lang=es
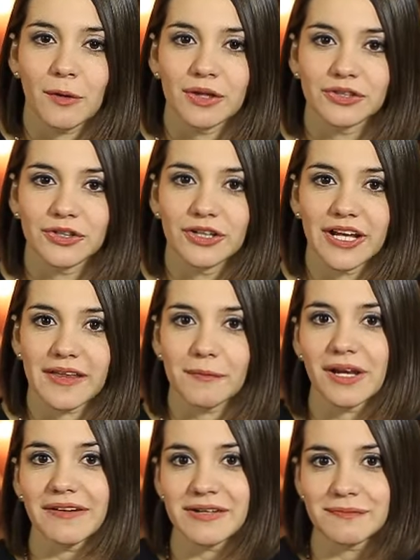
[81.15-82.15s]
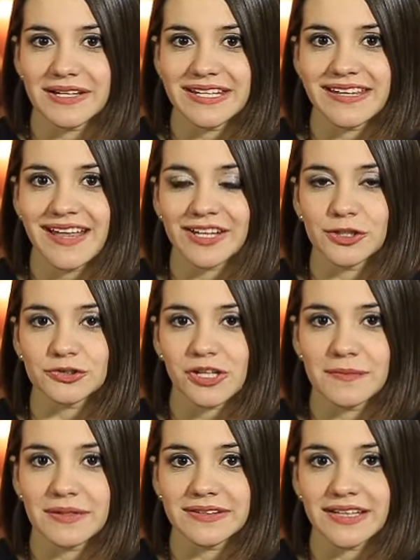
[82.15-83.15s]
cuando les damos la bienvenida no
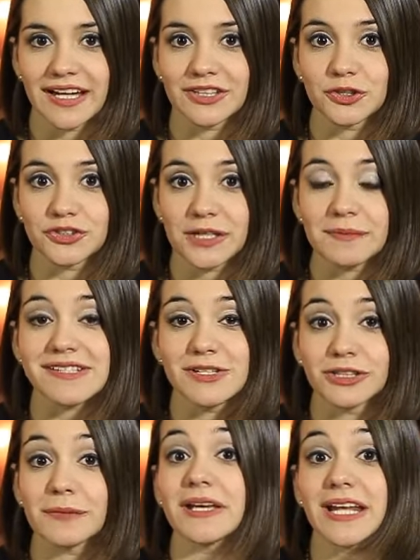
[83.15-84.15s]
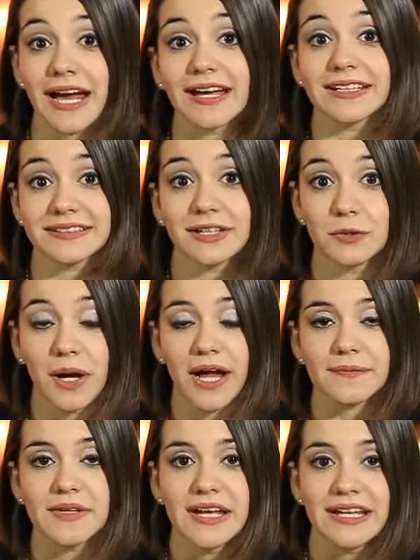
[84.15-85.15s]
solamente a estos temas, sino también a este
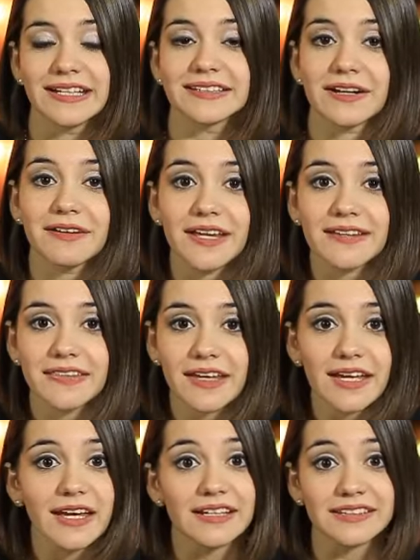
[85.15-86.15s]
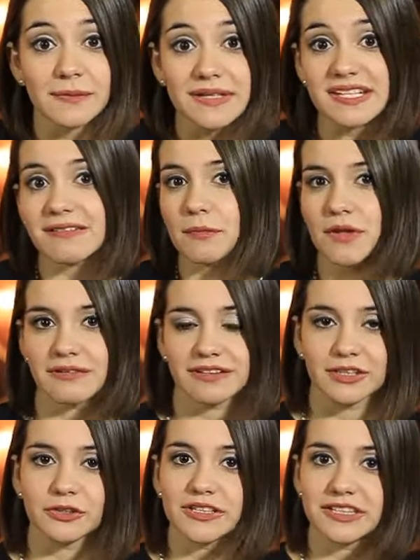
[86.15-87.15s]
lugar. Y a través de esta mesa vamos
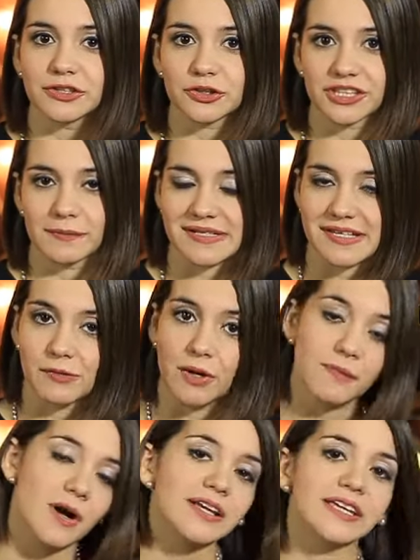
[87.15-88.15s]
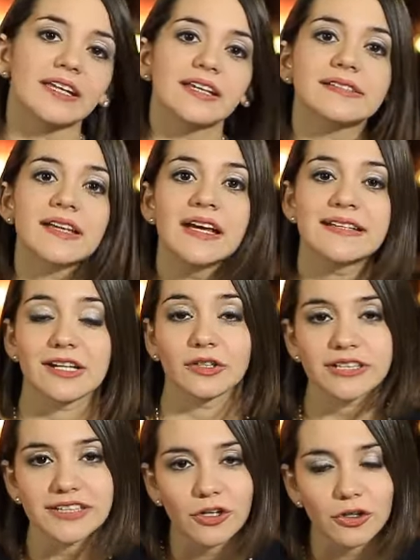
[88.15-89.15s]
debatiendo distintos temas. Saludamos a quienes se
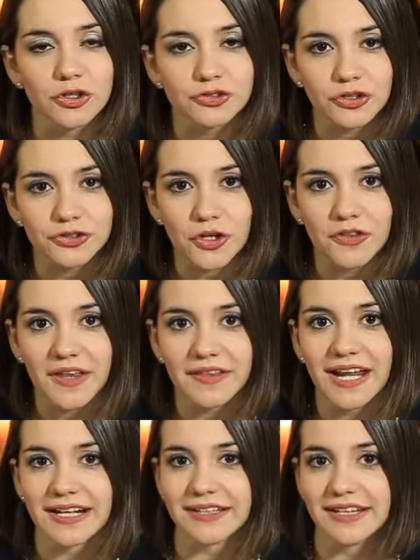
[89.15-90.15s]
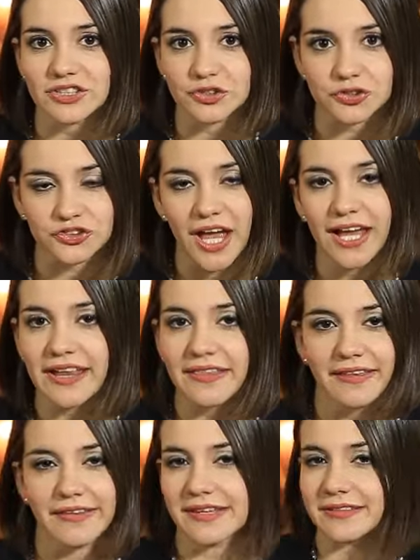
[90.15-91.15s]
conectan con nosotros desde las redes sociales,
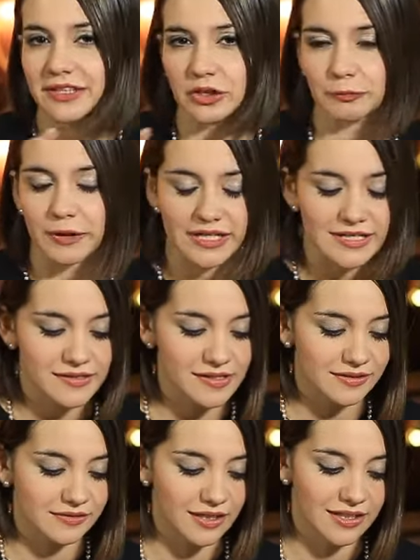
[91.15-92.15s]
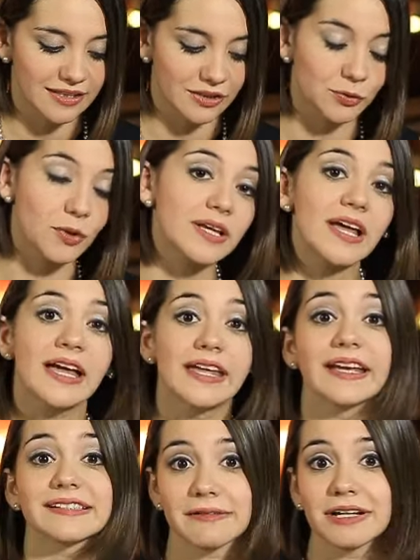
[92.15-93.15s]
desde distintos países, distintas latitudes
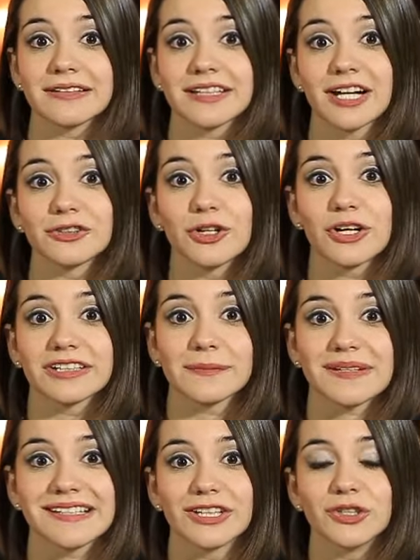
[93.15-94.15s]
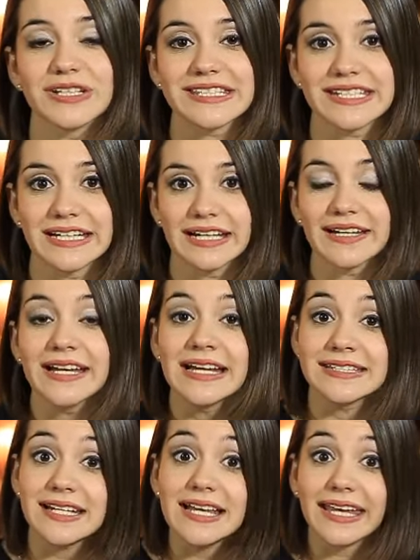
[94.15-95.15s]
y que se van enterando de lo que está pasando en Chile.
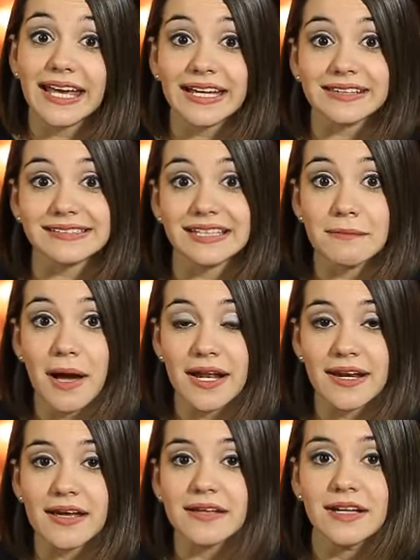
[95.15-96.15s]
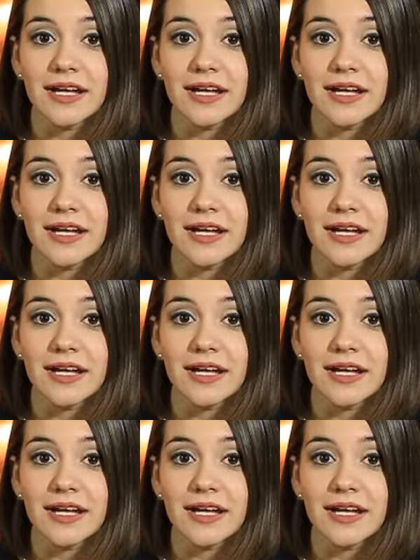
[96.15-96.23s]
Chile que esta semana,